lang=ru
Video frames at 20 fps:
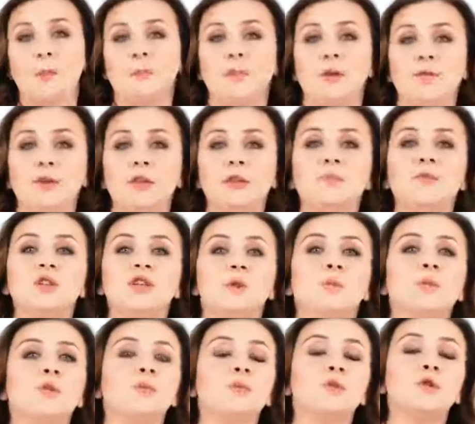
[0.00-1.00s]
Мы видим,
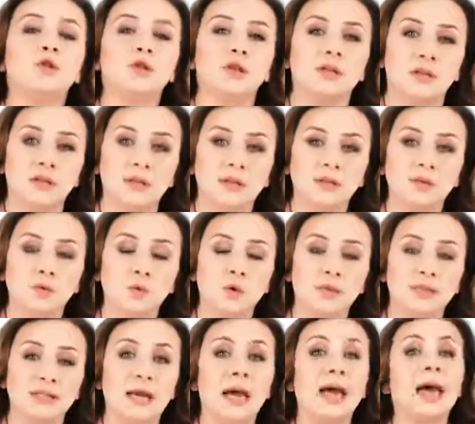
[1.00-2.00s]
чем он больше
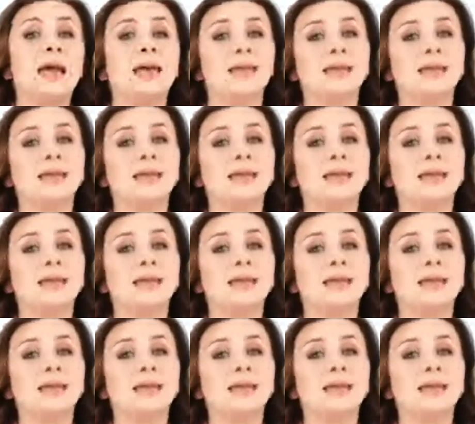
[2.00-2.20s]
интересуется.